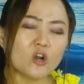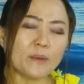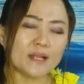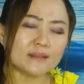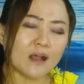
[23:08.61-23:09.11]

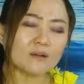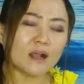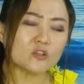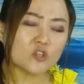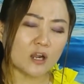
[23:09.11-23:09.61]
我们祷
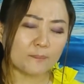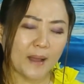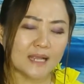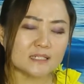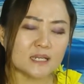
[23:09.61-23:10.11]
告说的
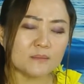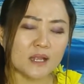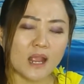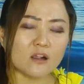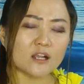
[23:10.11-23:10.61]
百姓
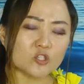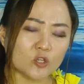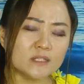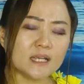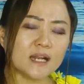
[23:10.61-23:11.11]
们要个
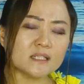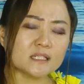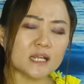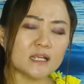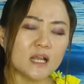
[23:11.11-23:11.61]
纯洁的
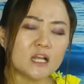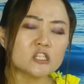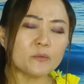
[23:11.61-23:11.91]
心，